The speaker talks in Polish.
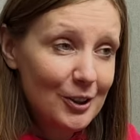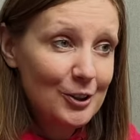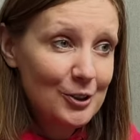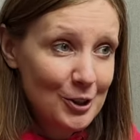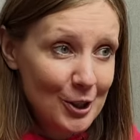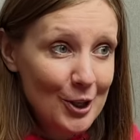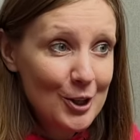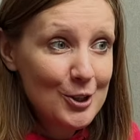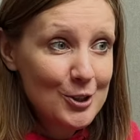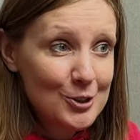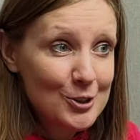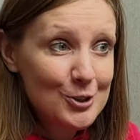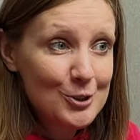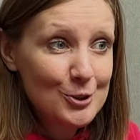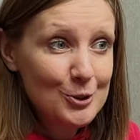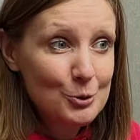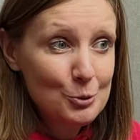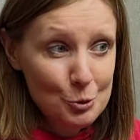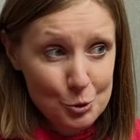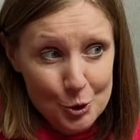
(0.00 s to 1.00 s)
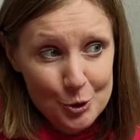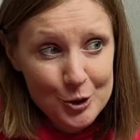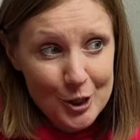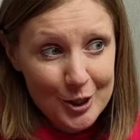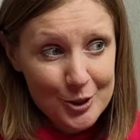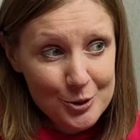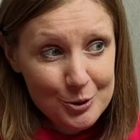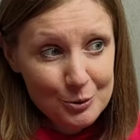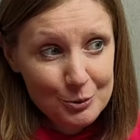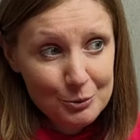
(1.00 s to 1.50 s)
nie jest dużo
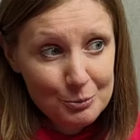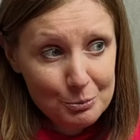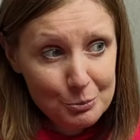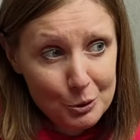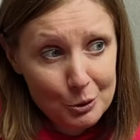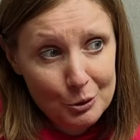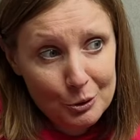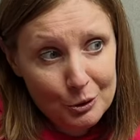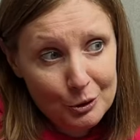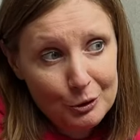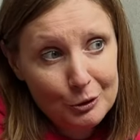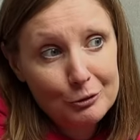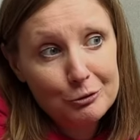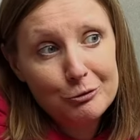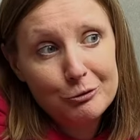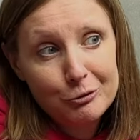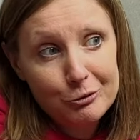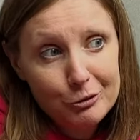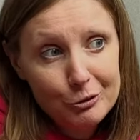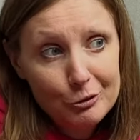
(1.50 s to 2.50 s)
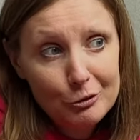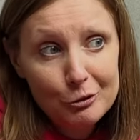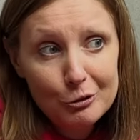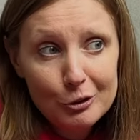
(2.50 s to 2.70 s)
czasu, bo w,